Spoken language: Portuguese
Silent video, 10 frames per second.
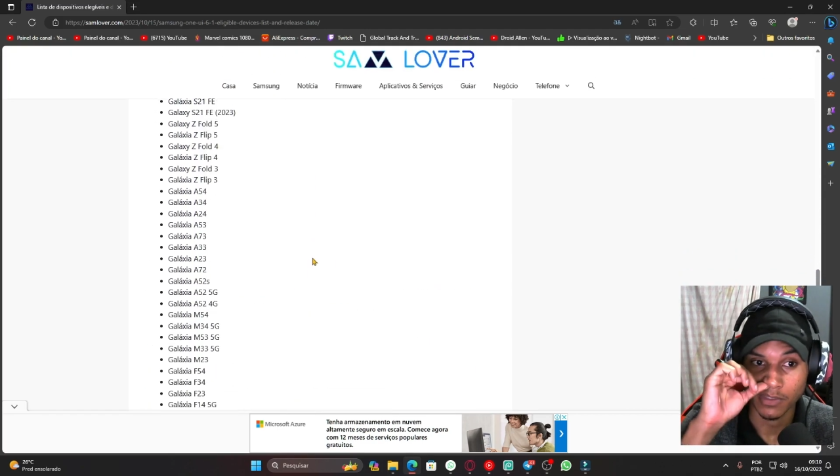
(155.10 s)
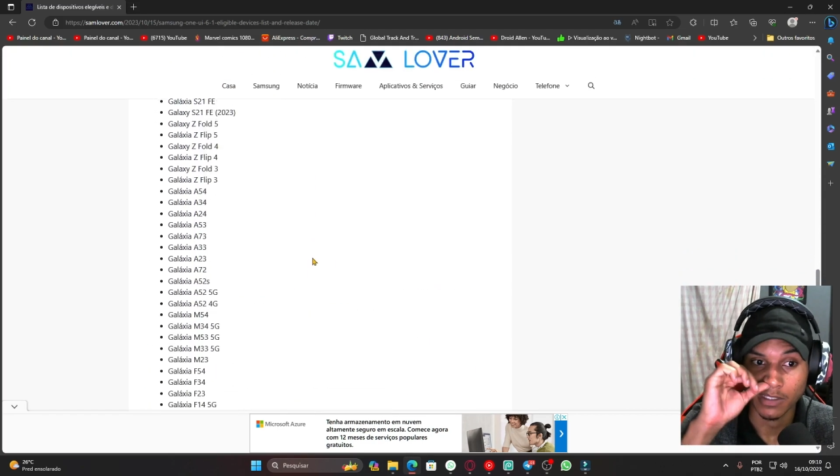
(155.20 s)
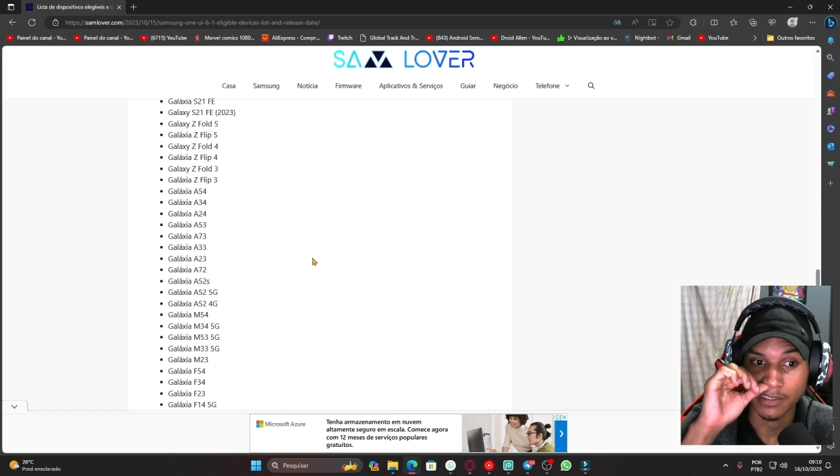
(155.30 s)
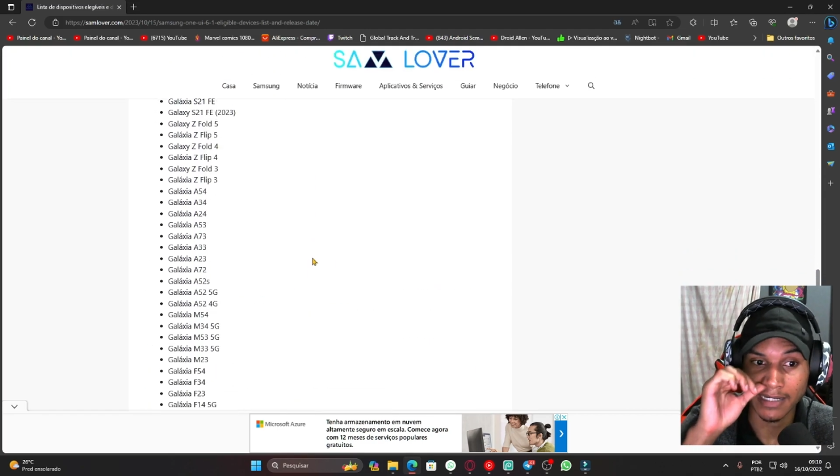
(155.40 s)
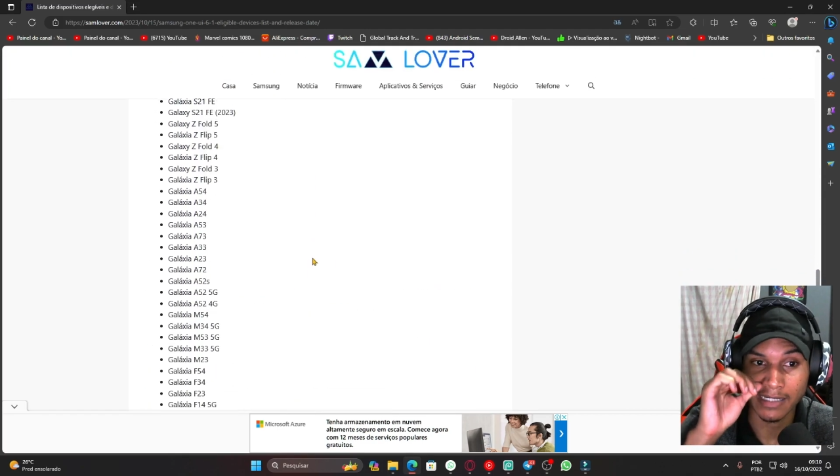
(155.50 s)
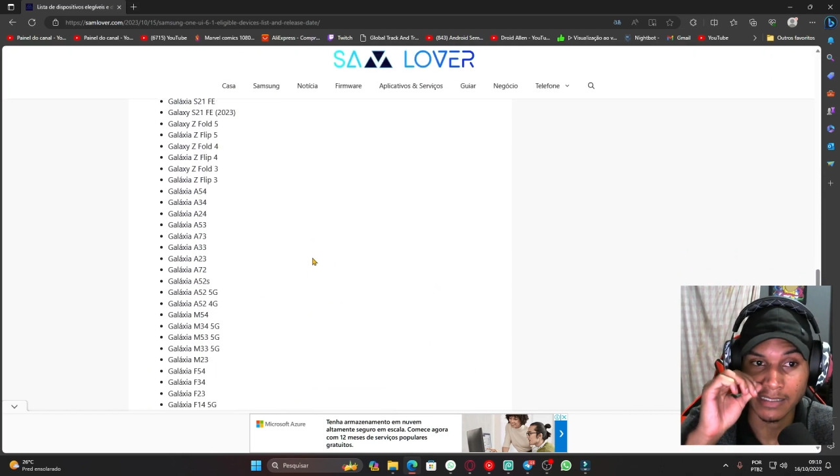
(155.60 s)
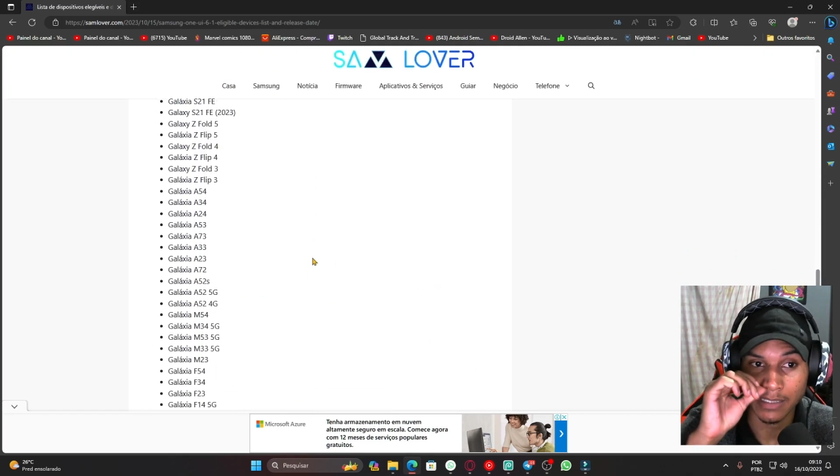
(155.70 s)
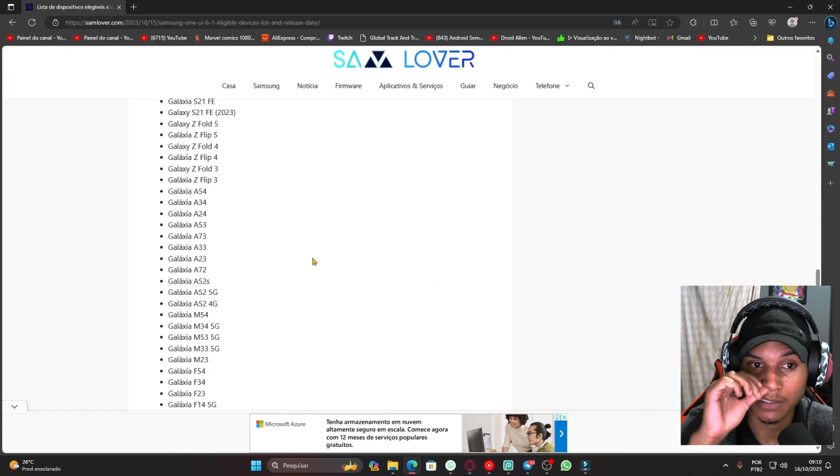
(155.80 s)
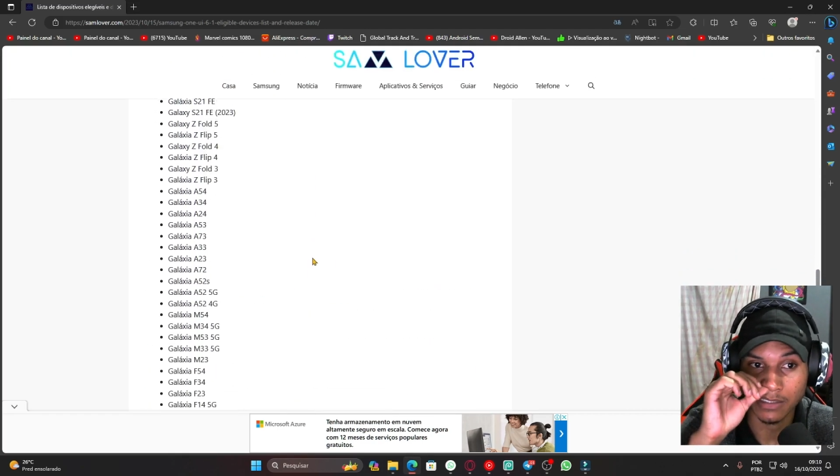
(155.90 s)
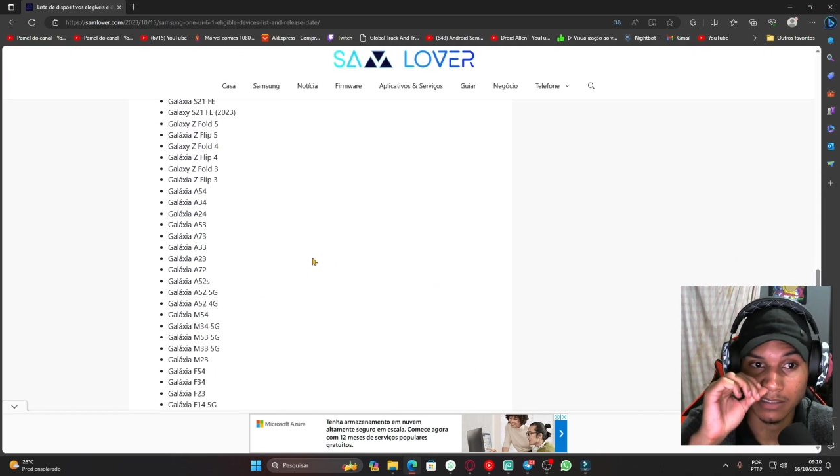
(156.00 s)
E é
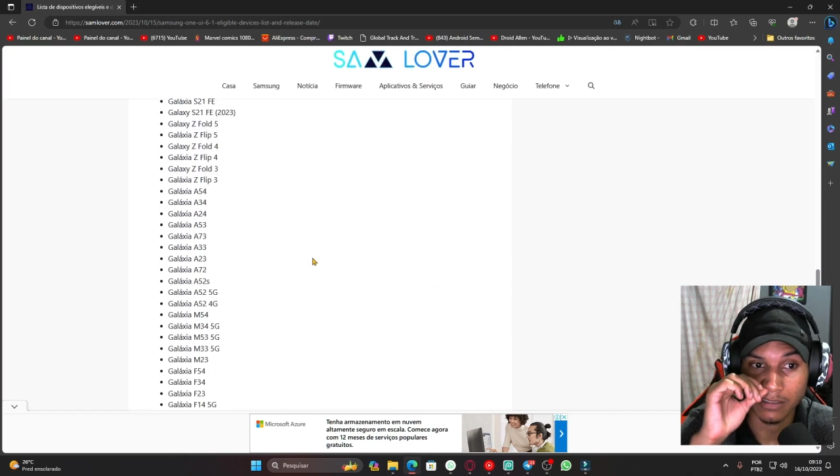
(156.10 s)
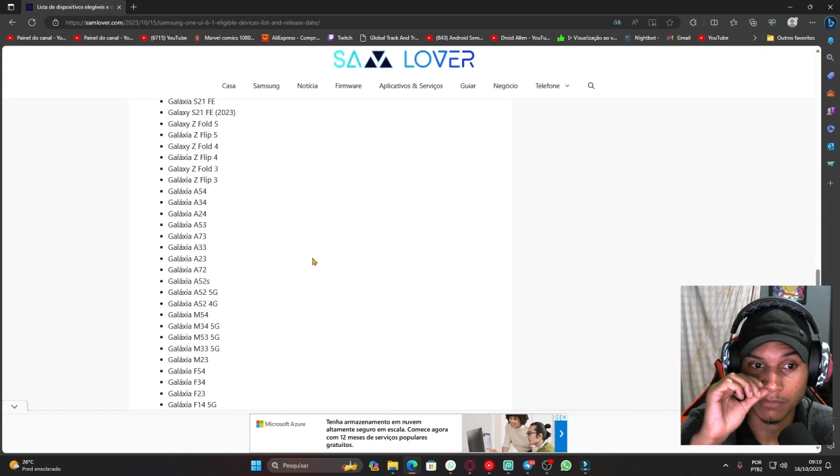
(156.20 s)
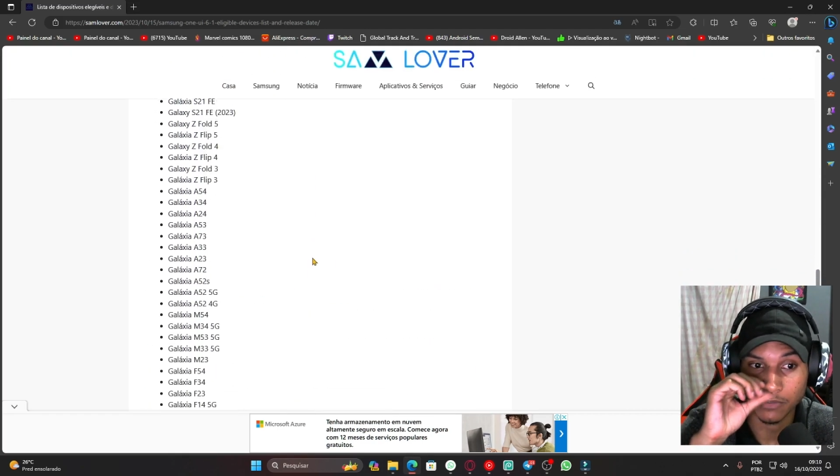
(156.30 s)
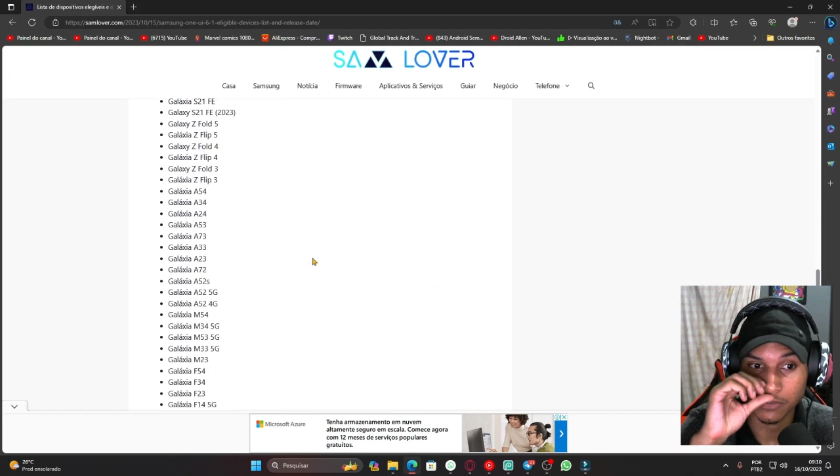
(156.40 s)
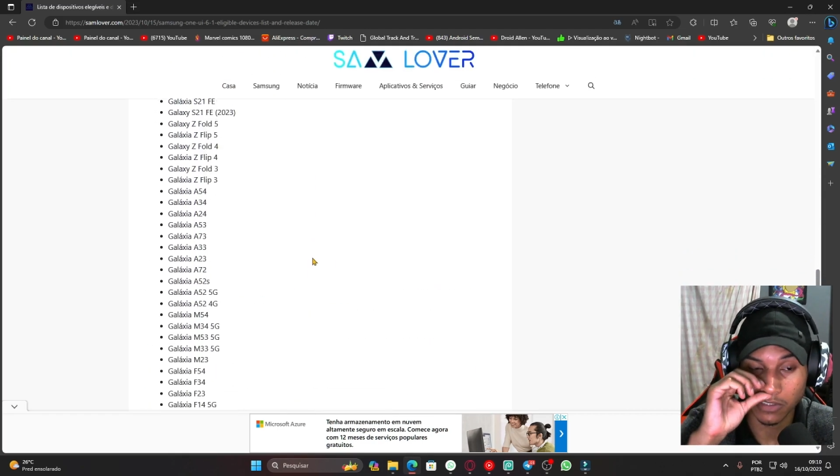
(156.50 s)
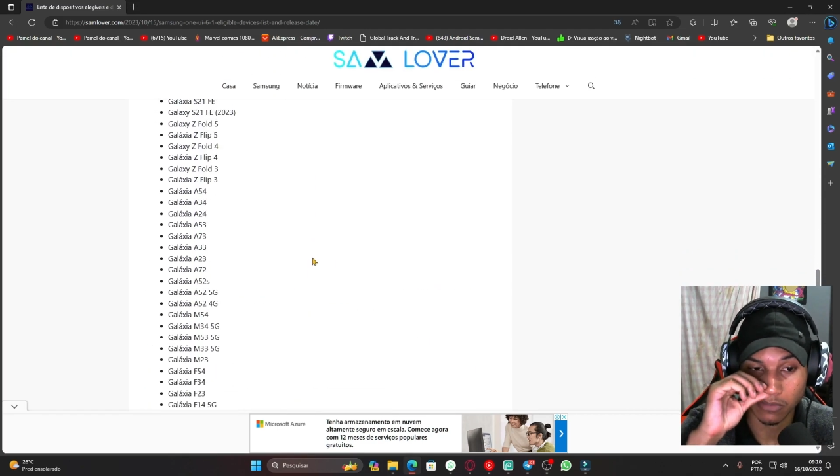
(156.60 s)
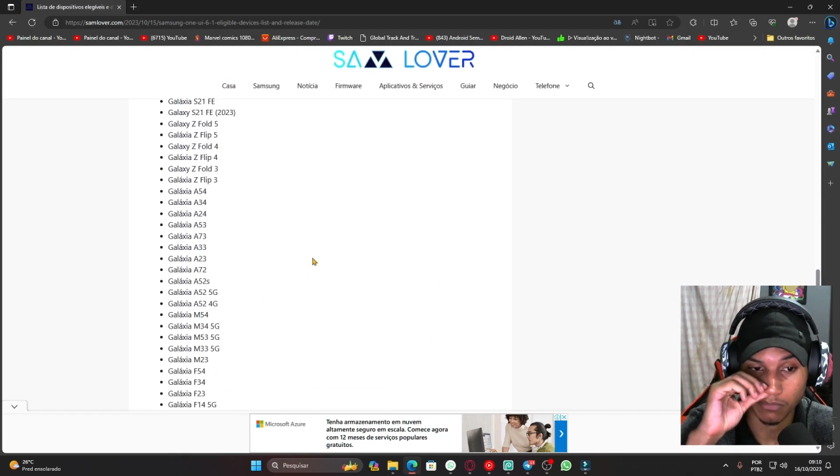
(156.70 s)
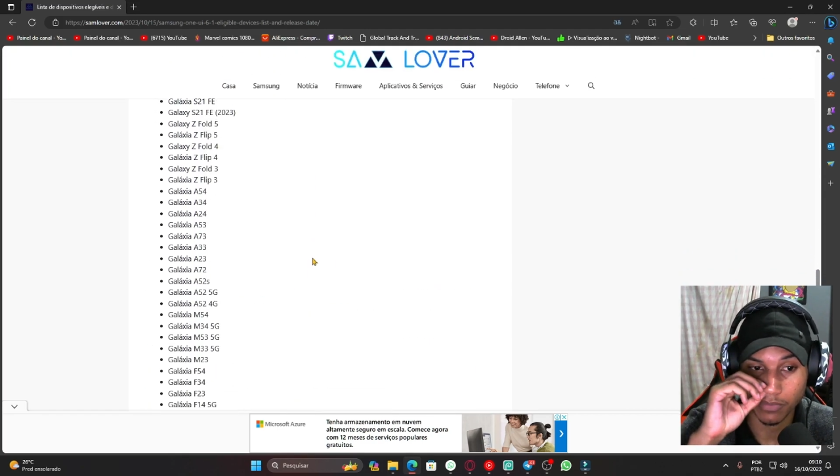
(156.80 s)
claro que, pessoal,